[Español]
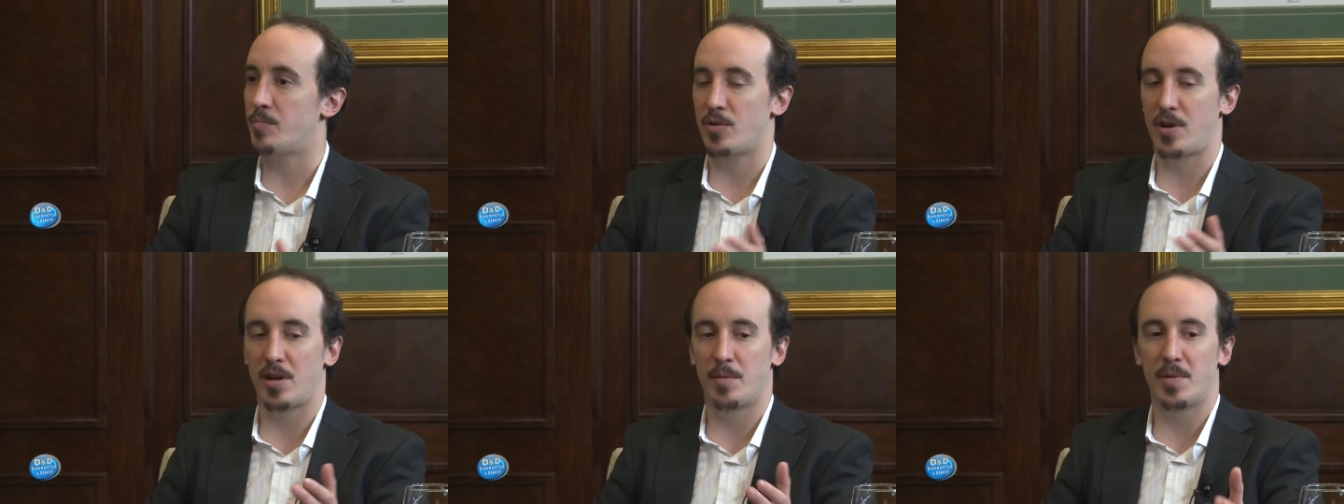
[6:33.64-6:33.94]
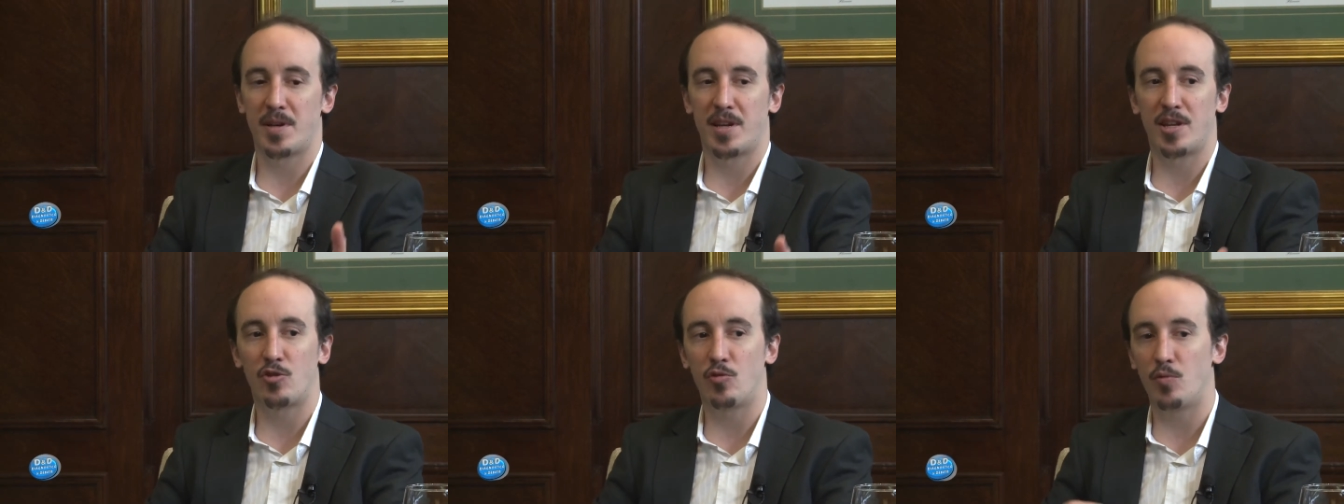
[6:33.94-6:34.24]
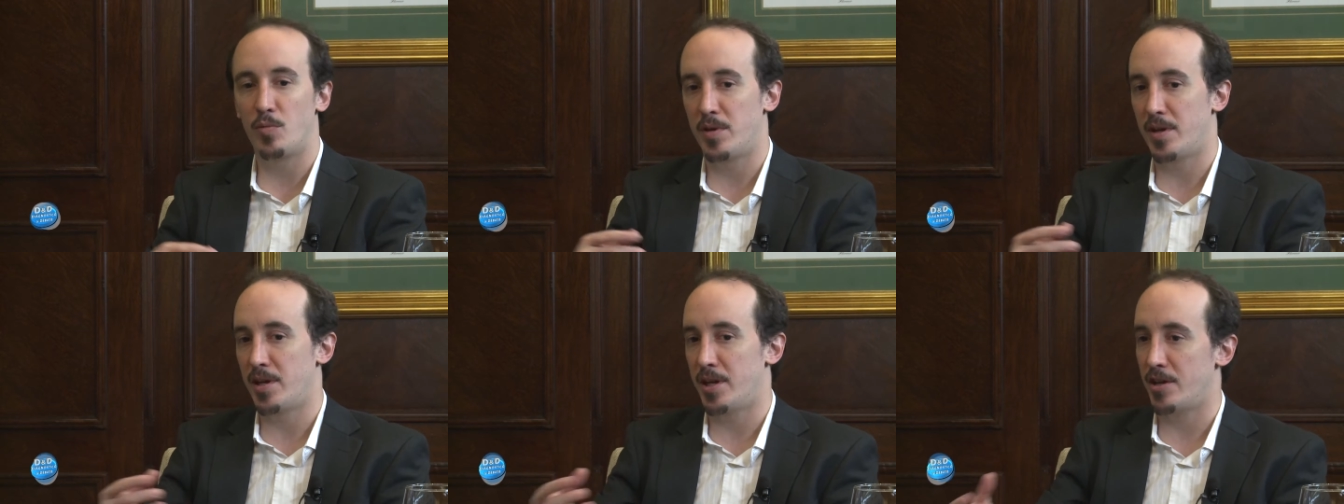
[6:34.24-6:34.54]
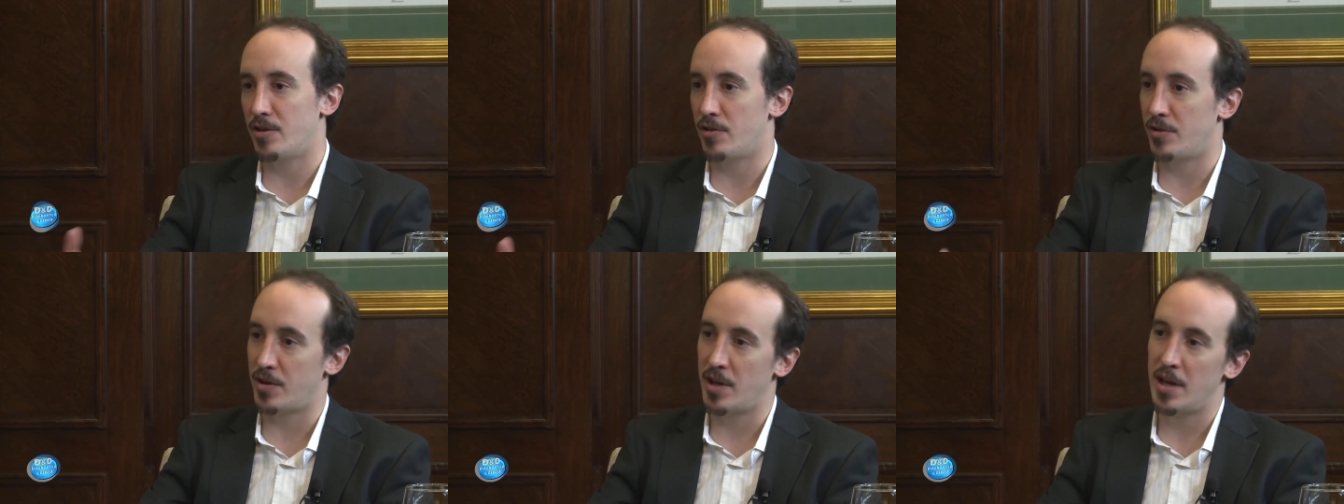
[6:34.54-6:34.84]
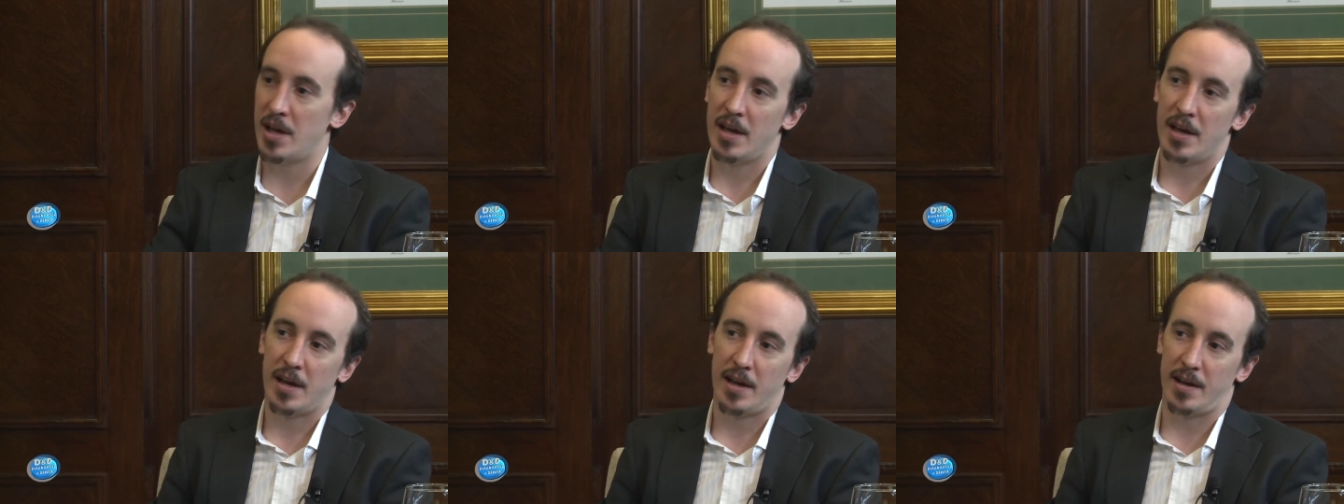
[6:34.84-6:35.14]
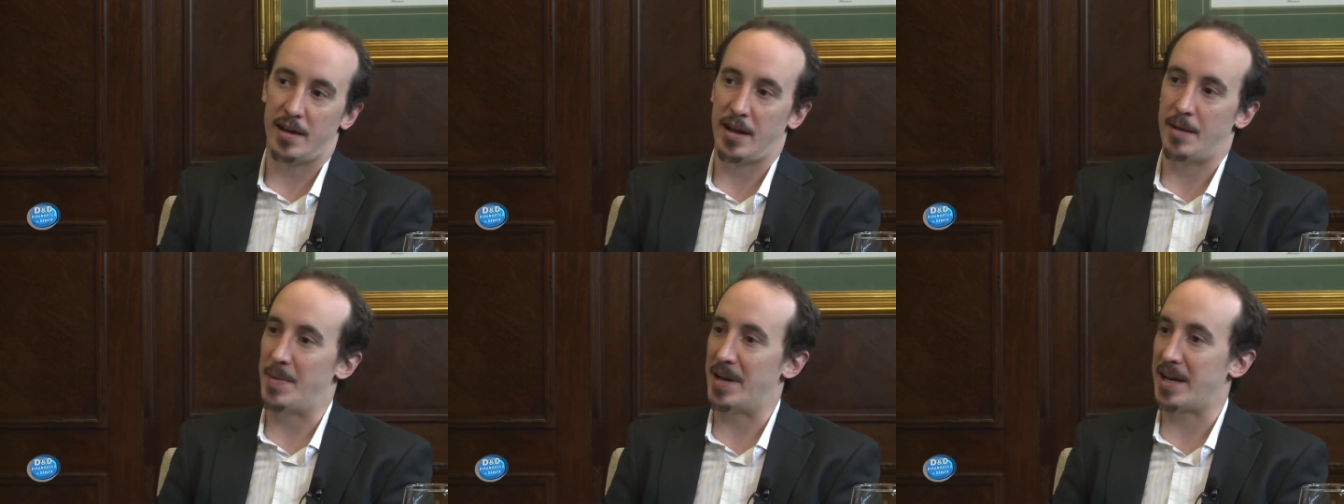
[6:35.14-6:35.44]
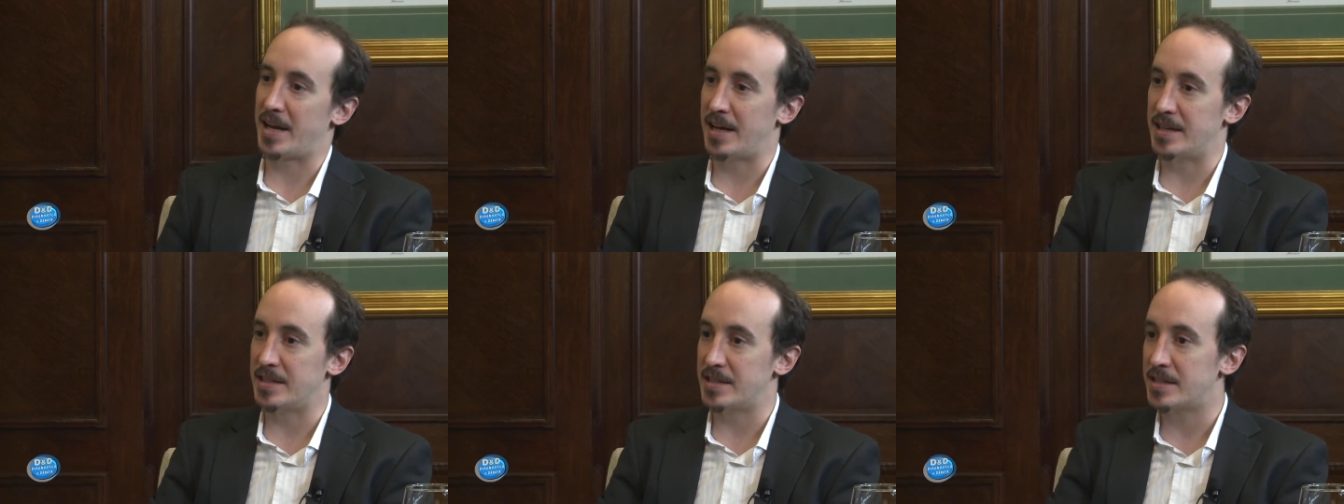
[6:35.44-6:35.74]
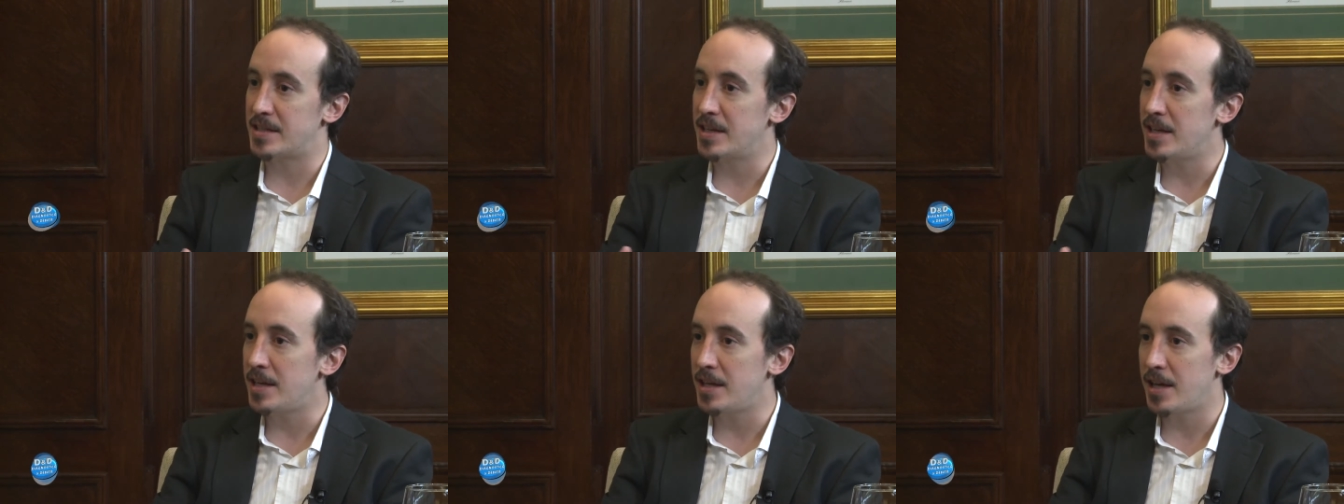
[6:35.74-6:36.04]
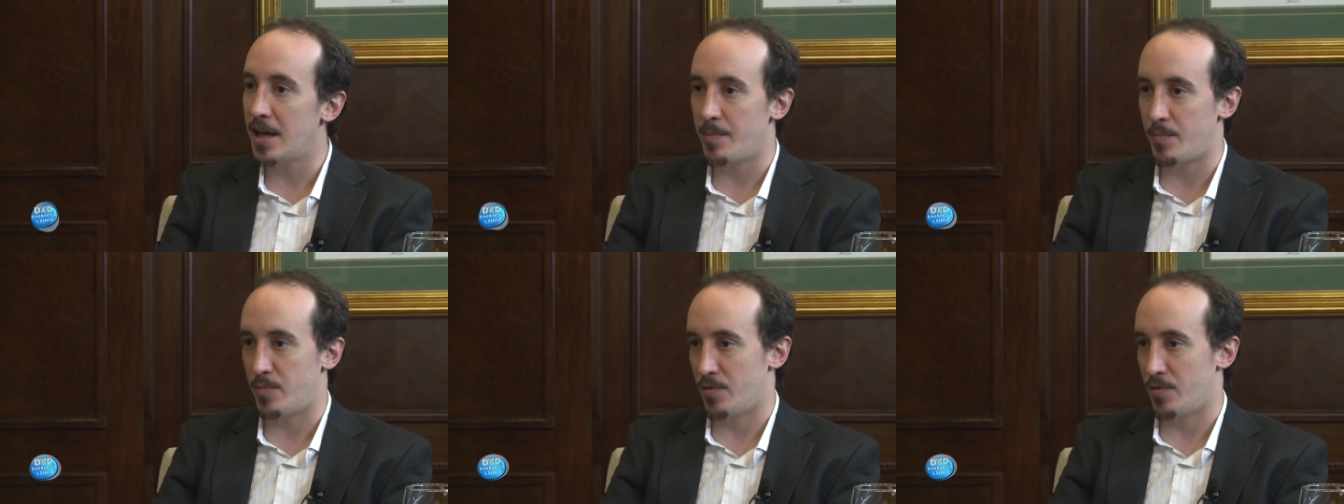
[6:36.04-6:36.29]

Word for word: porque me retuvieron eh, la mercancía,